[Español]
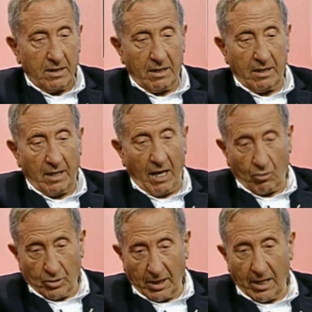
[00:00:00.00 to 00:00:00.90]
eh,
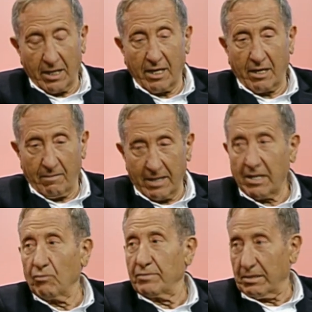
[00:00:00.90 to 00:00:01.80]
aconsejarle que
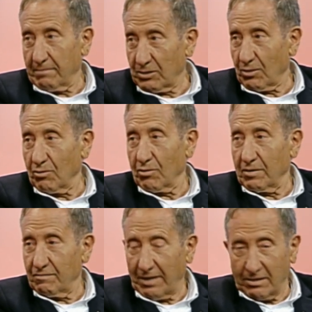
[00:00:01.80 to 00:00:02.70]
vaya a un
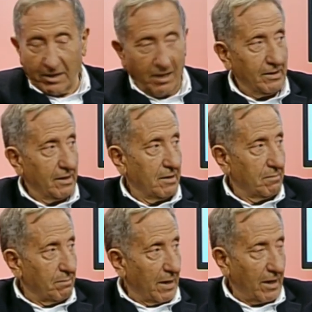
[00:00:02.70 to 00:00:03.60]
dermatólogo infantil
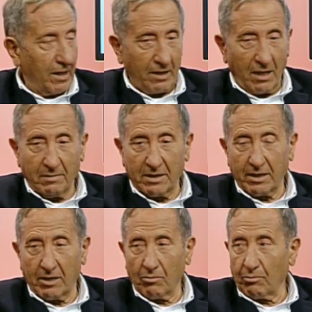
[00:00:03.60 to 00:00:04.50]
para que
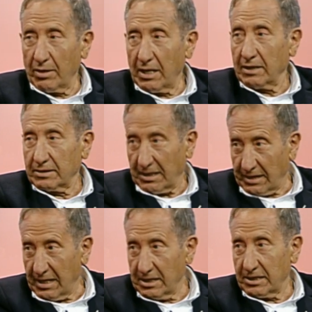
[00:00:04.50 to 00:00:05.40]
realmente lo pueda
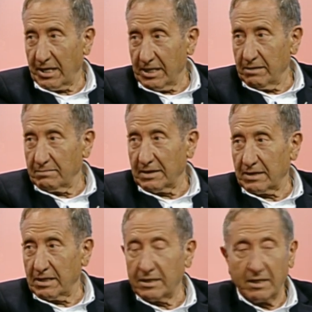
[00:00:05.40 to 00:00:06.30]
tratar y seguir,
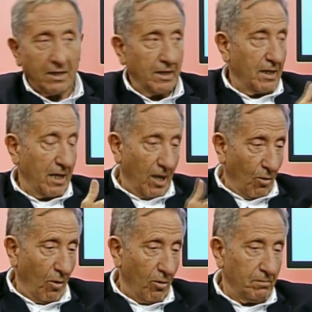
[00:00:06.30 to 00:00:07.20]
¿entiendes? Y
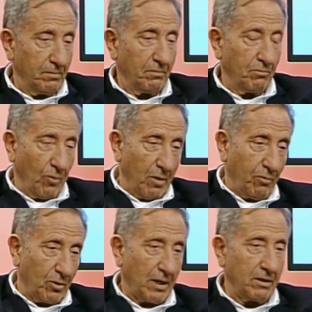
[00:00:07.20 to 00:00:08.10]
luego, muy
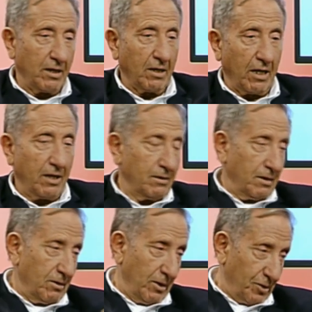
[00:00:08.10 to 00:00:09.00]
importante que
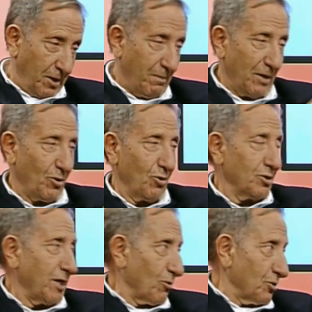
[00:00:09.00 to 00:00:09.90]
los
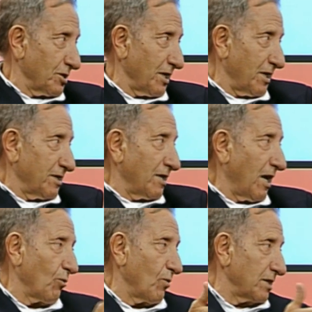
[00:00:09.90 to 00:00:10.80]
dermatólogos aconsejen
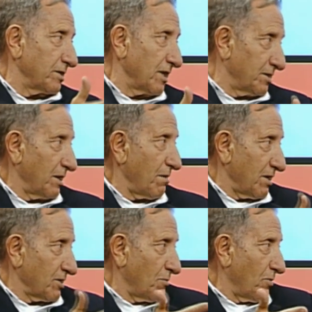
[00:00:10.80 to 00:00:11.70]
algunas
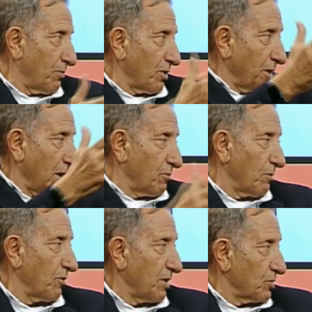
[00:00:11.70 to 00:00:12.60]
directrices, como por
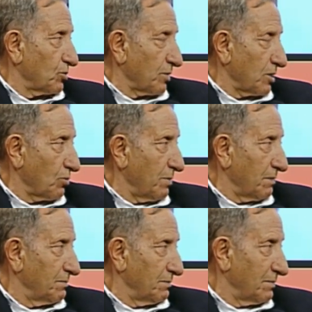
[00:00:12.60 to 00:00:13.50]
ejemplo podías tú
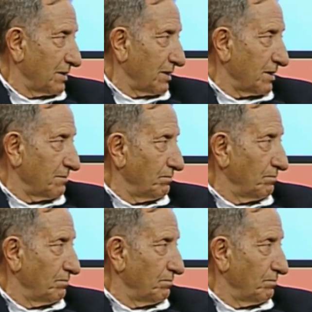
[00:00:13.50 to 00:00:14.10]
resumir. Sí, pues